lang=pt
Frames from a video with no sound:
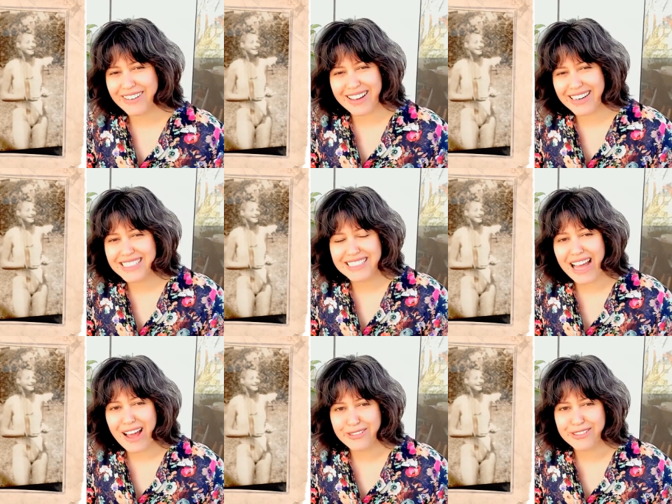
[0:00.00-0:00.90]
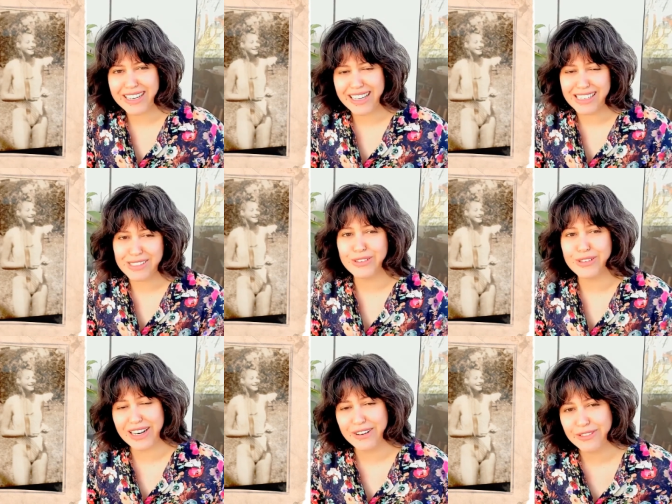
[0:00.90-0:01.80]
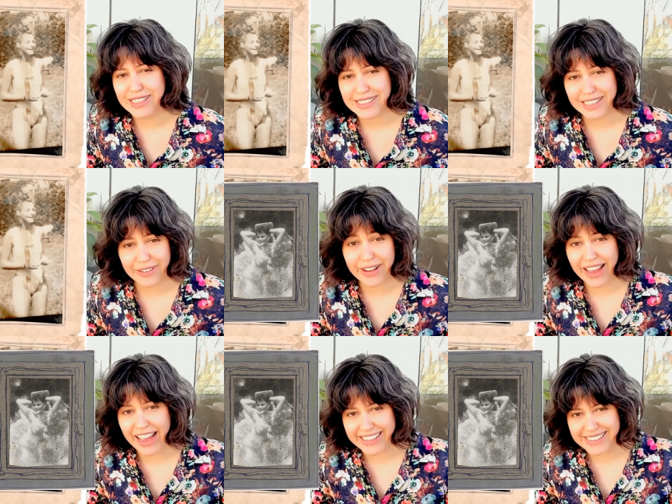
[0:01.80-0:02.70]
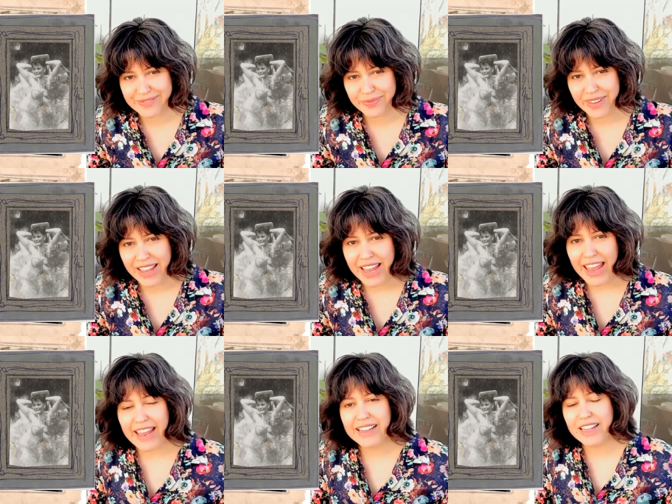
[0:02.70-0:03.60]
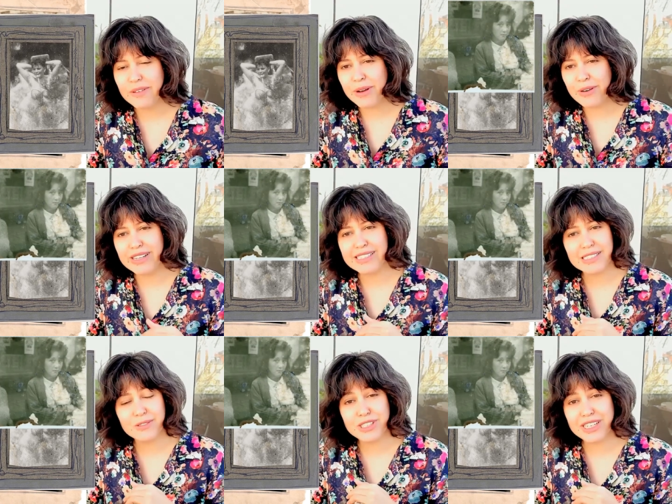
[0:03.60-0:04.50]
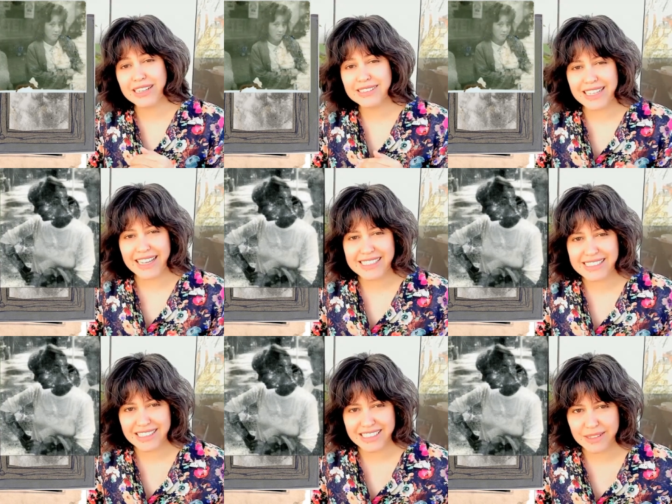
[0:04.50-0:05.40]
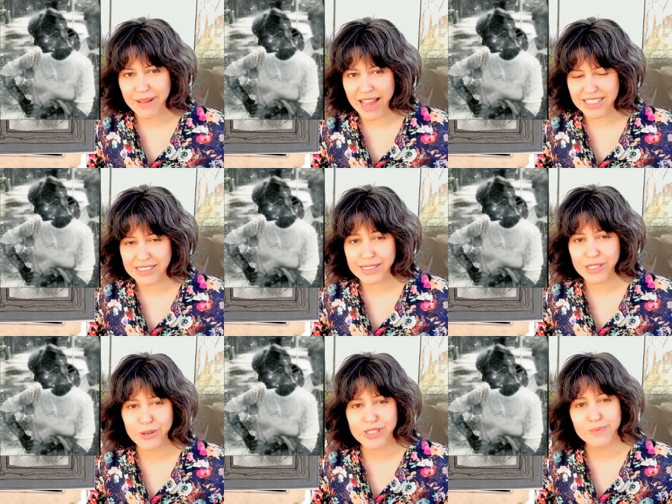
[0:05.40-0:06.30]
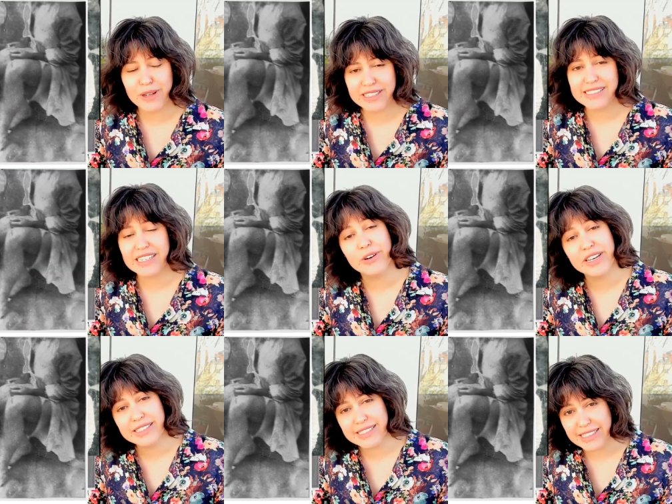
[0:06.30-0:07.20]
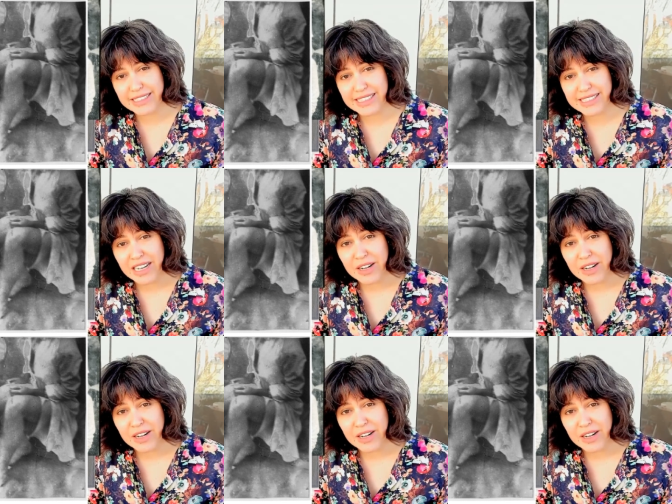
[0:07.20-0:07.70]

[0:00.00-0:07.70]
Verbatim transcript: que não acreditavam que aquelas fotografias seriam reais. Ele tem uma coleção gigantesca de imagens que hoje podem ser conhecidas